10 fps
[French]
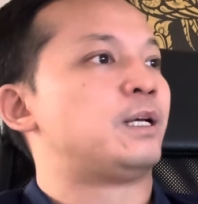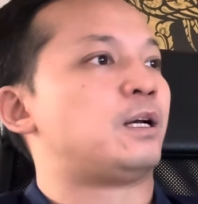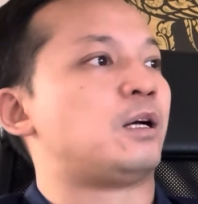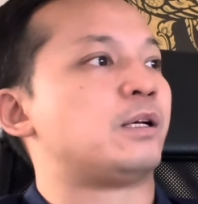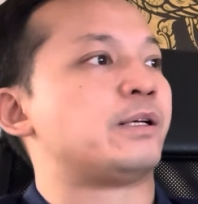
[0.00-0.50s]

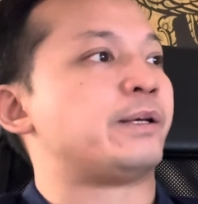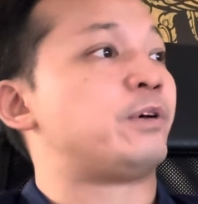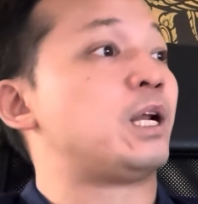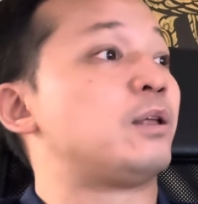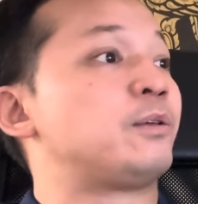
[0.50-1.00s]

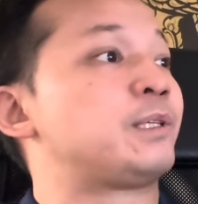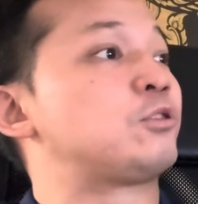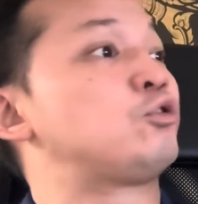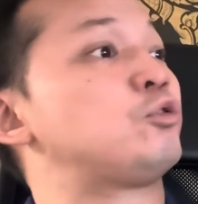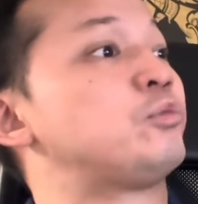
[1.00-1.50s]
voilà, qu'est-ce
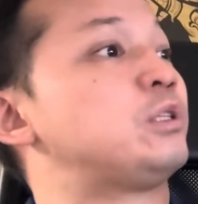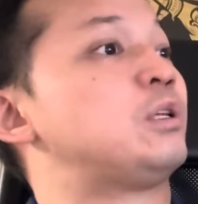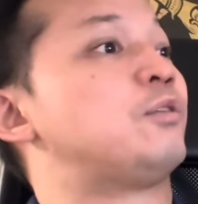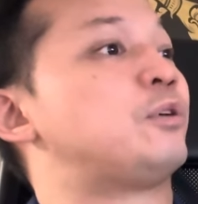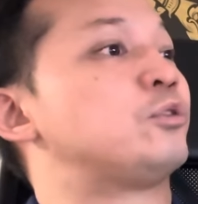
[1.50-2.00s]
que tu me dis
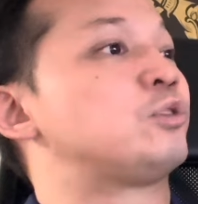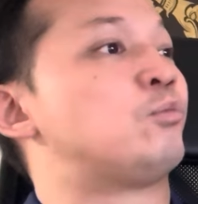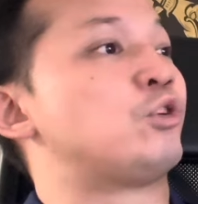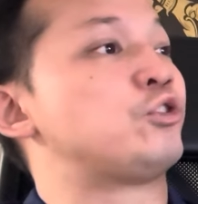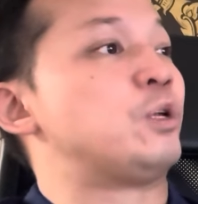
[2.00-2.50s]
là, François
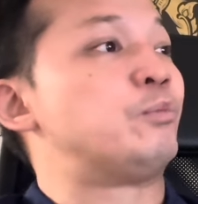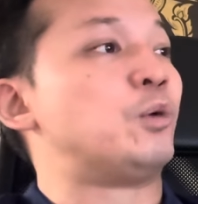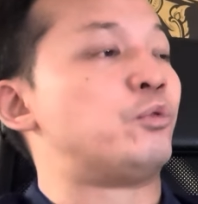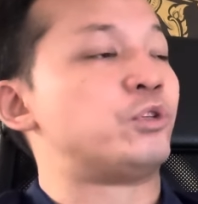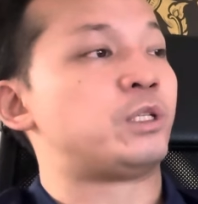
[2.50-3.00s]
Moi, je l'ai
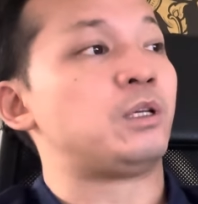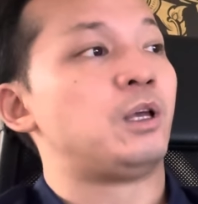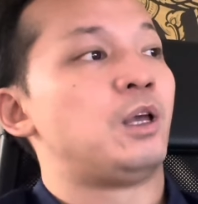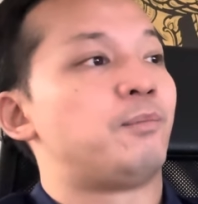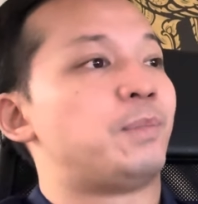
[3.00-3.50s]
proposé
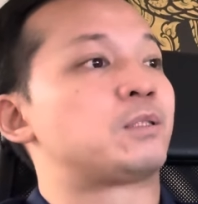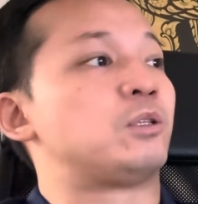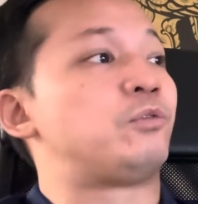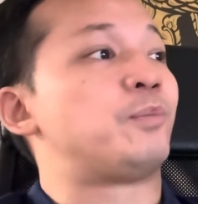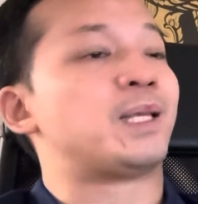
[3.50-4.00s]
parce
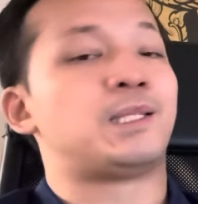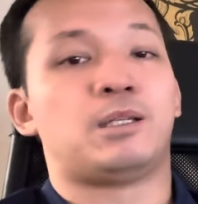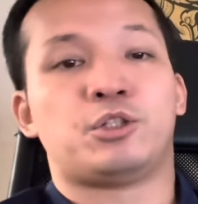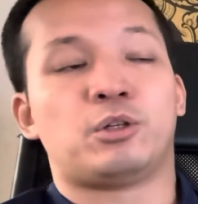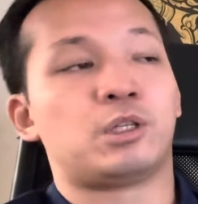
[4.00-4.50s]
qu'il fait partie
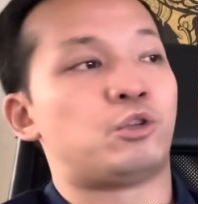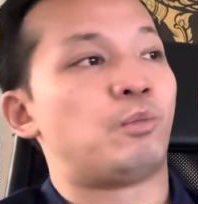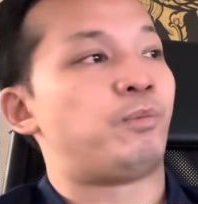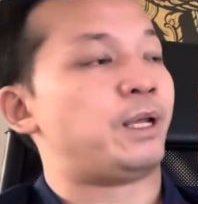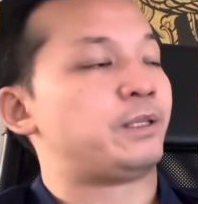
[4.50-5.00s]
des gens qui se
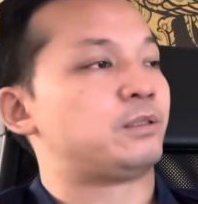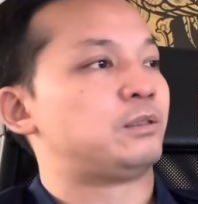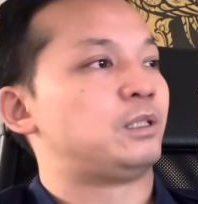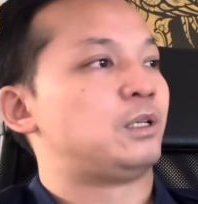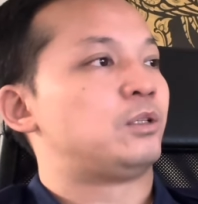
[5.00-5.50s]
plaignent
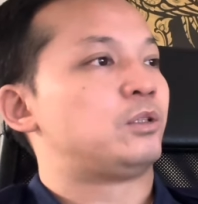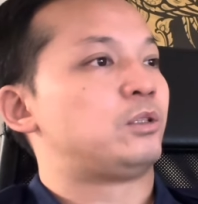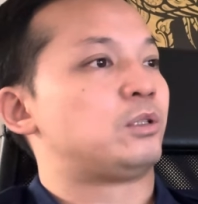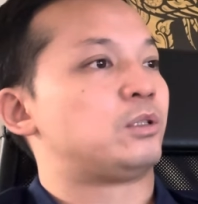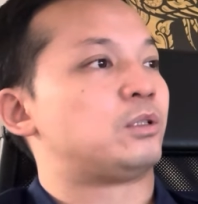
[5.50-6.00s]

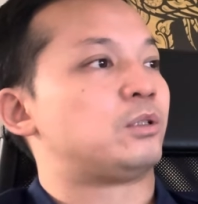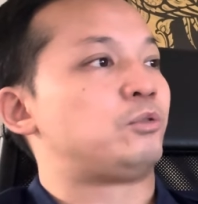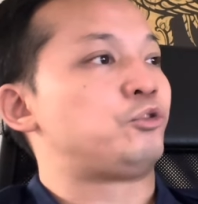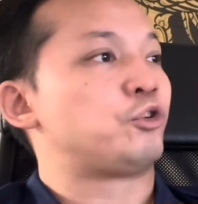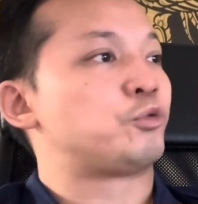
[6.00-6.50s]

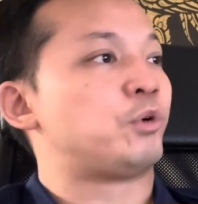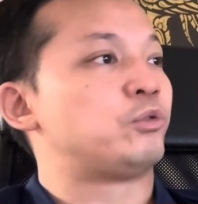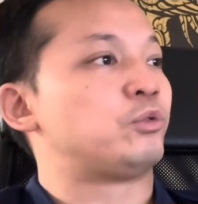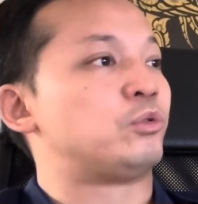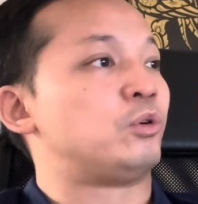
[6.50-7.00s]
du changement
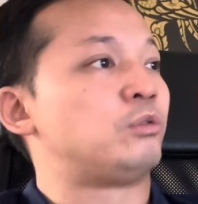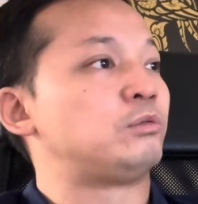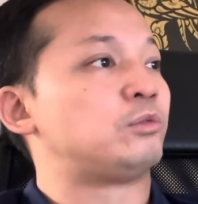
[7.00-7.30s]
de nom.